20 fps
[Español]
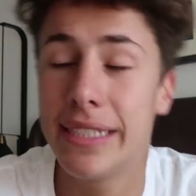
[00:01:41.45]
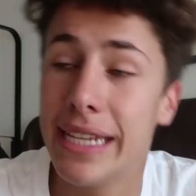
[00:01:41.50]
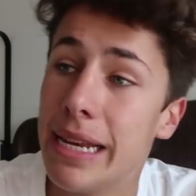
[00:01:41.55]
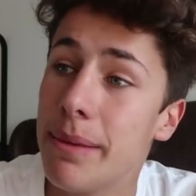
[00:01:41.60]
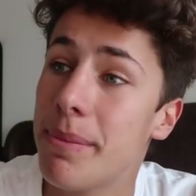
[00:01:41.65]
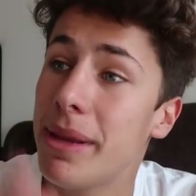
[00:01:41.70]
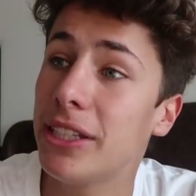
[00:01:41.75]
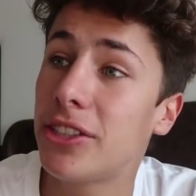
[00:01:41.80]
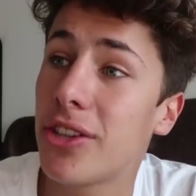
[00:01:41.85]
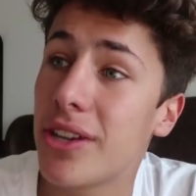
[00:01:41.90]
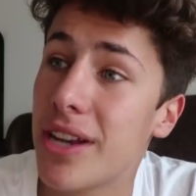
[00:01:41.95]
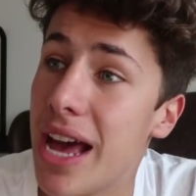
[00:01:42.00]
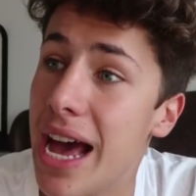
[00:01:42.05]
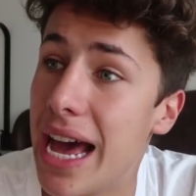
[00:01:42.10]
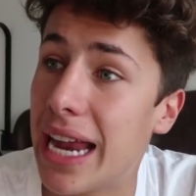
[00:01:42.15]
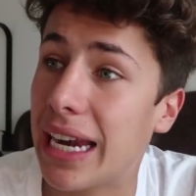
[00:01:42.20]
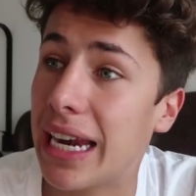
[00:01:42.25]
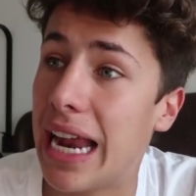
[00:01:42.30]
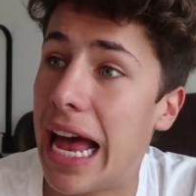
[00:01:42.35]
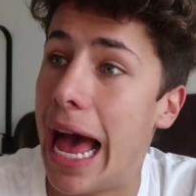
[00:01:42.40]
Sin
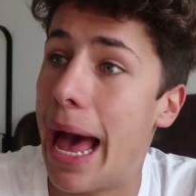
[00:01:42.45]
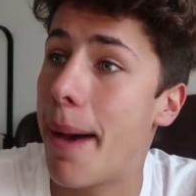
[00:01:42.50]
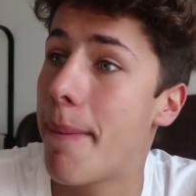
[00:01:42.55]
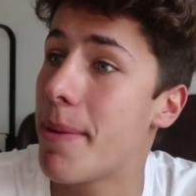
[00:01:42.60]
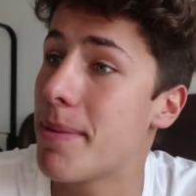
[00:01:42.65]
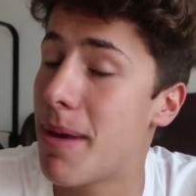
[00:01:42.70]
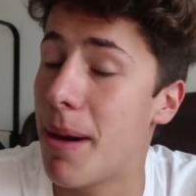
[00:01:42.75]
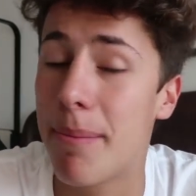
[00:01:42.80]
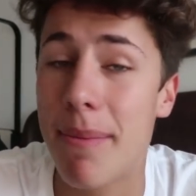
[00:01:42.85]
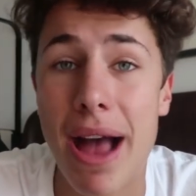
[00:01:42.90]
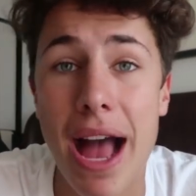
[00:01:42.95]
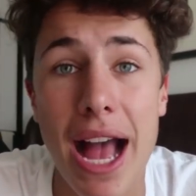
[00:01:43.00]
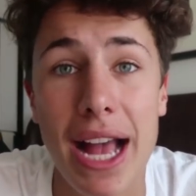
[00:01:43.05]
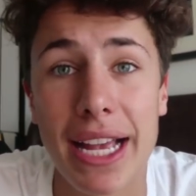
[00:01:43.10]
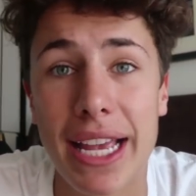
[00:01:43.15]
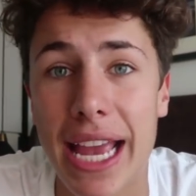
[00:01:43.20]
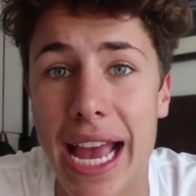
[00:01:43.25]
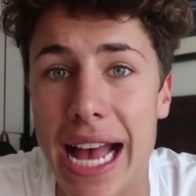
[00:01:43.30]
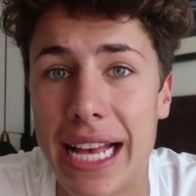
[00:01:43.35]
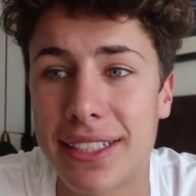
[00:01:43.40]
mencionar a mi mamá
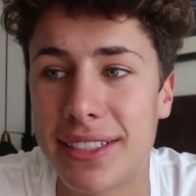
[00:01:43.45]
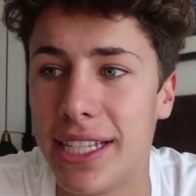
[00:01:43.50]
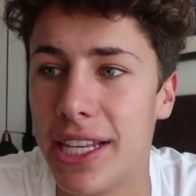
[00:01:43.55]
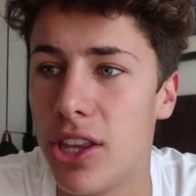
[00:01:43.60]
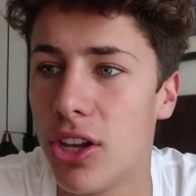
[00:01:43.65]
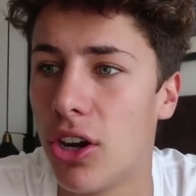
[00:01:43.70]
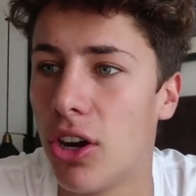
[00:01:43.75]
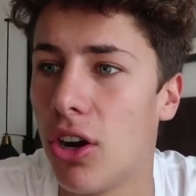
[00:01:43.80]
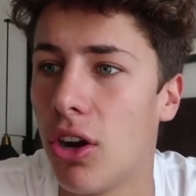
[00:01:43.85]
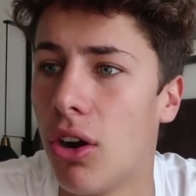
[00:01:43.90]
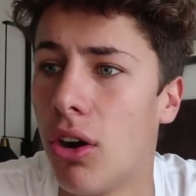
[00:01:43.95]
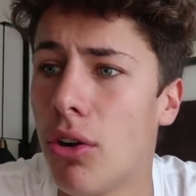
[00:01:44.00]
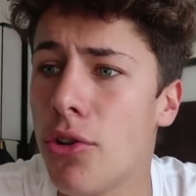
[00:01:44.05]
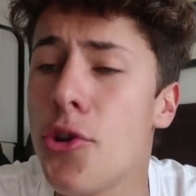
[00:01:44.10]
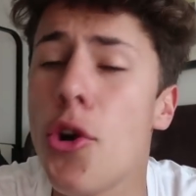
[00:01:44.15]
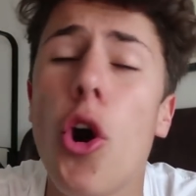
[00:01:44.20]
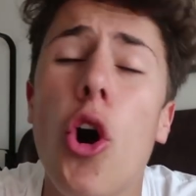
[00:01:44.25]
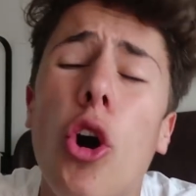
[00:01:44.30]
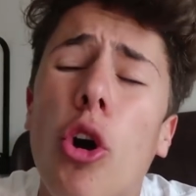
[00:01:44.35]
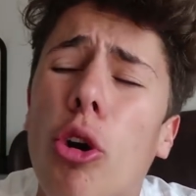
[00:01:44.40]
que ha sido,
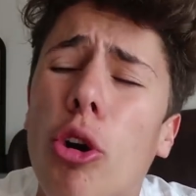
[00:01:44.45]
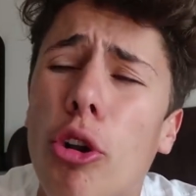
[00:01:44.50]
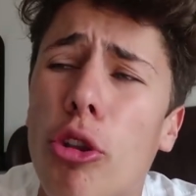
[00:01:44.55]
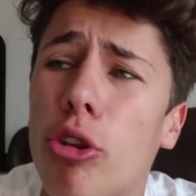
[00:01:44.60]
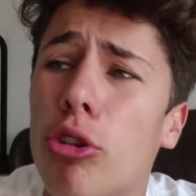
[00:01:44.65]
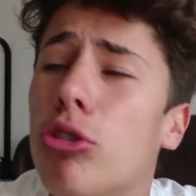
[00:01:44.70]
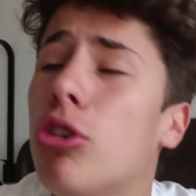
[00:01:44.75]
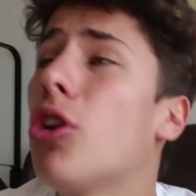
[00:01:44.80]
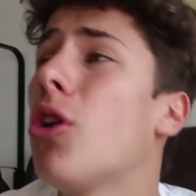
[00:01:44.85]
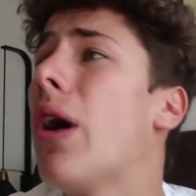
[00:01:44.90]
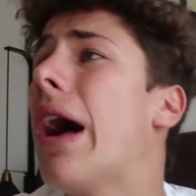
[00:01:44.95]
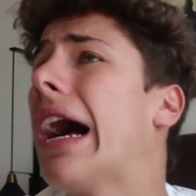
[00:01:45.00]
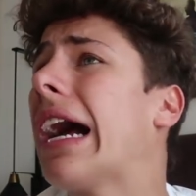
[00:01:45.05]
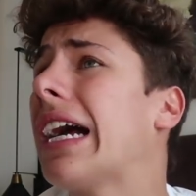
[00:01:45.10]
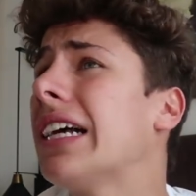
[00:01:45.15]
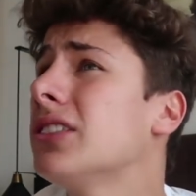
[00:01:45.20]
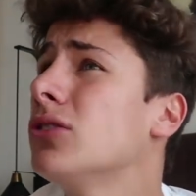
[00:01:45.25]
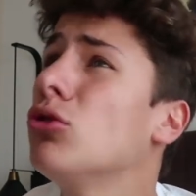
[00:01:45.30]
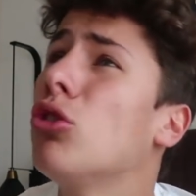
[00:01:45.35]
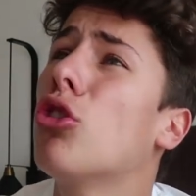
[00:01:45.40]
no gordo, no lo
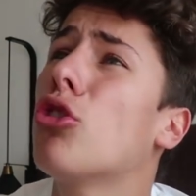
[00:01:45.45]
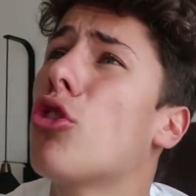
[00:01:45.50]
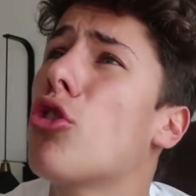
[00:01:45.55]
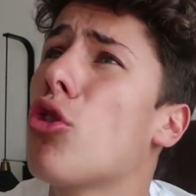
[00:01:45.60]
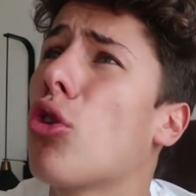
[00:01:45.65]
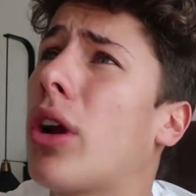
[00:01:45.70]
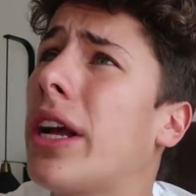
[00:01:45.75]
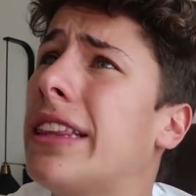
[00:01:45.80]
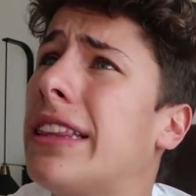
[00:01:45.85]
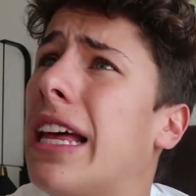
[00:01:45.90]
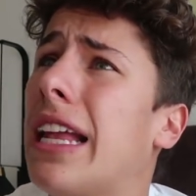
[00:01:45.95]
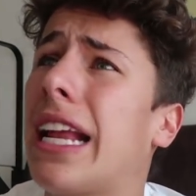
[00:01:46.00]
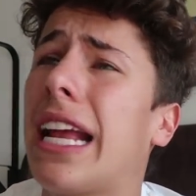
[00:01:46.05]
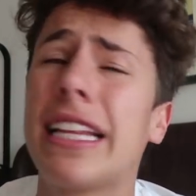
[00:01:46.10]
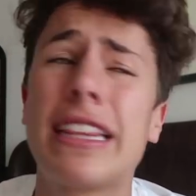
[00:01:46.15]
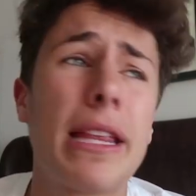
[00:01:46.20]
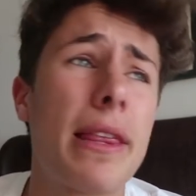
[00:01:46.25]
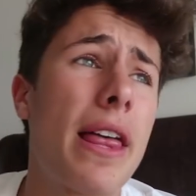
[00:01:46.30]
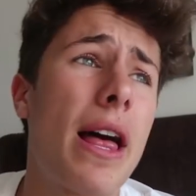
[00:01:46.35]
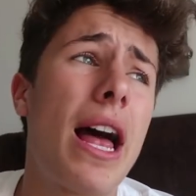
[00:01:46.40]
hagas, no, no, no, ¿qué tal
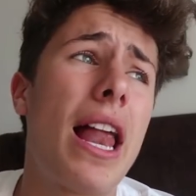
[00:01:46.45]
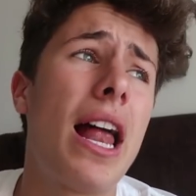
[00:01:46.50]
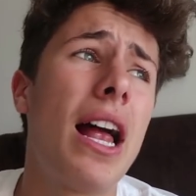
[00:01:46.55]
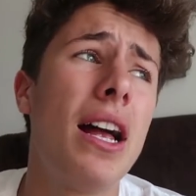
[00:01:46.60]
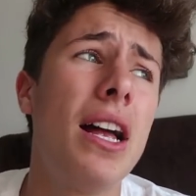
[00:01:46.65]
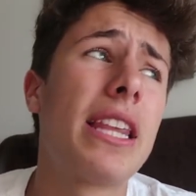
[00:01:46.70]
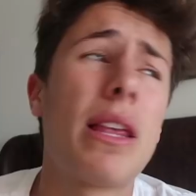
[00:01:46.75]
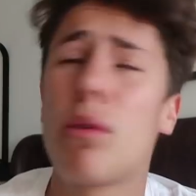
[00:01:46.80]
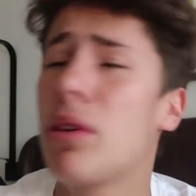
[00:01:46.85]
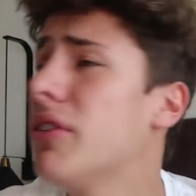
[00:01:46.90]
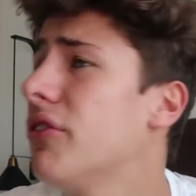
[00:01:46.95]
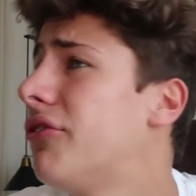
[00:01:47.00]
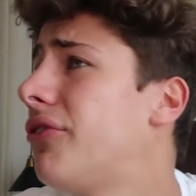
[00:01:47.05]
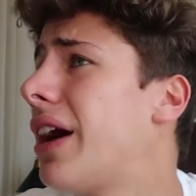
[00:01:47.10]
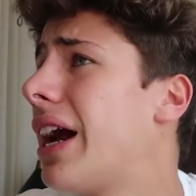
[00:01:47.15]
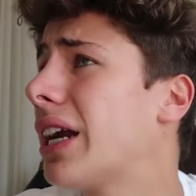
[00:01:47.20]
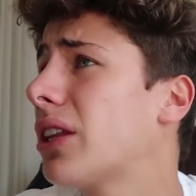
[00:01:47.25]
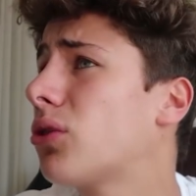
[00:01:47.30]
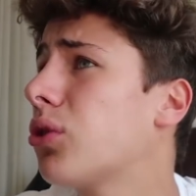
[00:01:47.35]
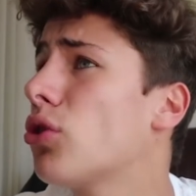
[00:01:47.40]
que te da? Te da un
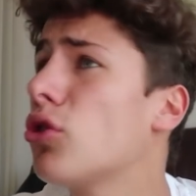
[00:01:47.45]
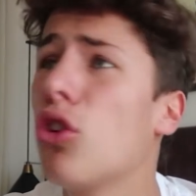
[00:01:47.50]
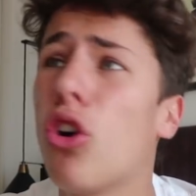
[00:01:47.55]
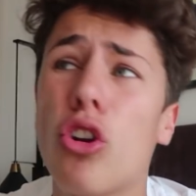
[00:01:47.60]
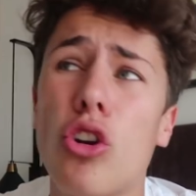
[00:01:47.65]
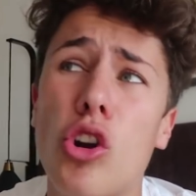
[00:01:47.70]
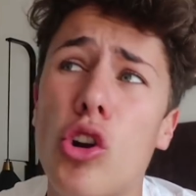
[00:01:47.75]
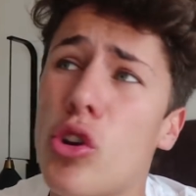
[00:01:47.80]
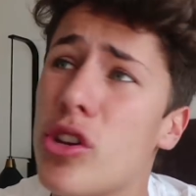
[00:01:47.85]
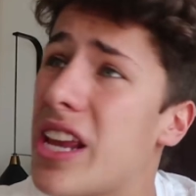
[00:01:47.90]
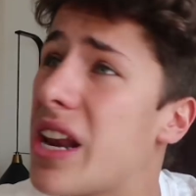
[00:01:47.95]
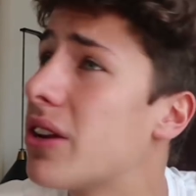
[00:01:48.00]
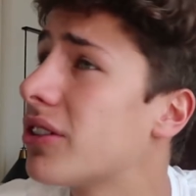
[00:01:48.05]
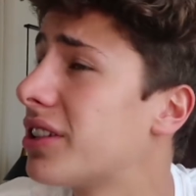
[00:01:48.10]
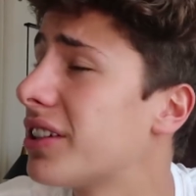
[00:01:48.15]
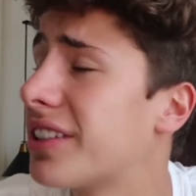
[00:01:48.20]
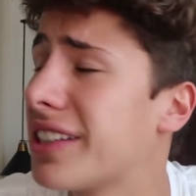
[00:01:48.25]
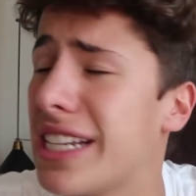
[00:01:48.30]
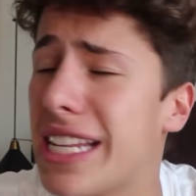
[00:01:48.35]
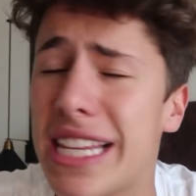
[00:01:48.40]
infarto, no, no, no, ya no
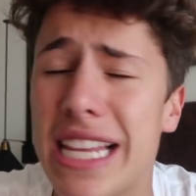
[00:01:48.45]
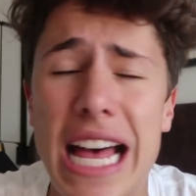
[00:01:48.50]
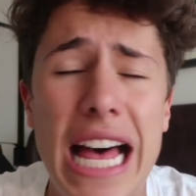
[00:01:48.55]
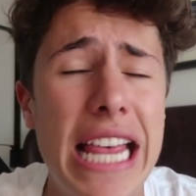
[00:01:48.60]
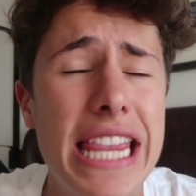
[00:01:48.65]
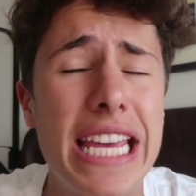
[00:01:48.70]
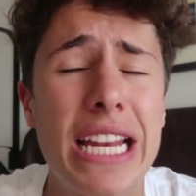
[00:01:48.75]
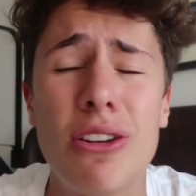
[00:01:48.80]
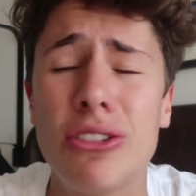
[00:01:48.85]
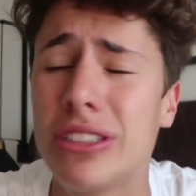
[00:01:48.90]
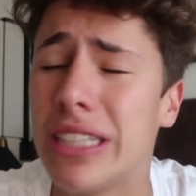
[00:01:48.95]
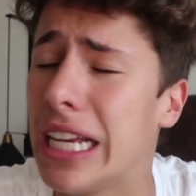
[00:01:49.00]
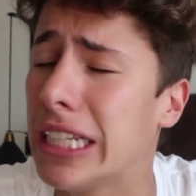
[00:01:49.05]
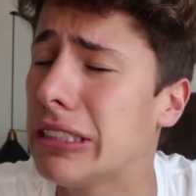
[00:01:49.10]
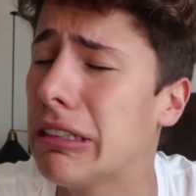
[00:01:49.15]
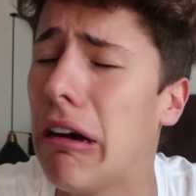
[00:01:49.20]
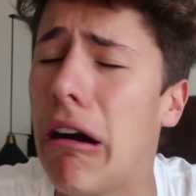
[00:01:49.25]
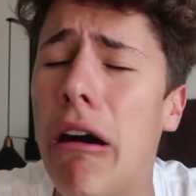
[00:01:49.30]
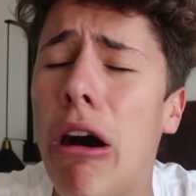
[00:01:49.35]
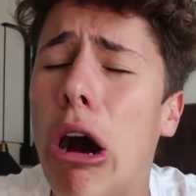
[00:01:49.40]
estás en edad, ya no
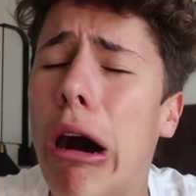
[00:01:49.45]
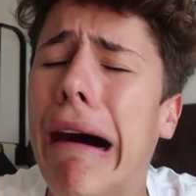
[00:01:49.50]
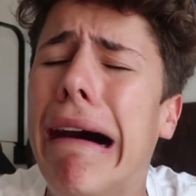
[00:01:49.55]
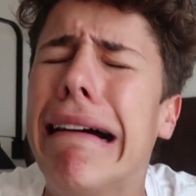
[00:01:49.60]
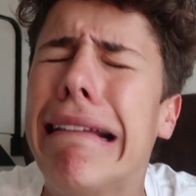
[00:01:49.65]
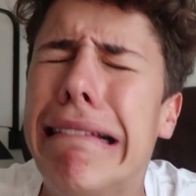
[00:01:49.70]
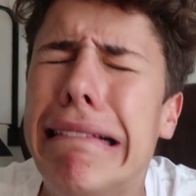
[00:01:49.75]
estás... Oh,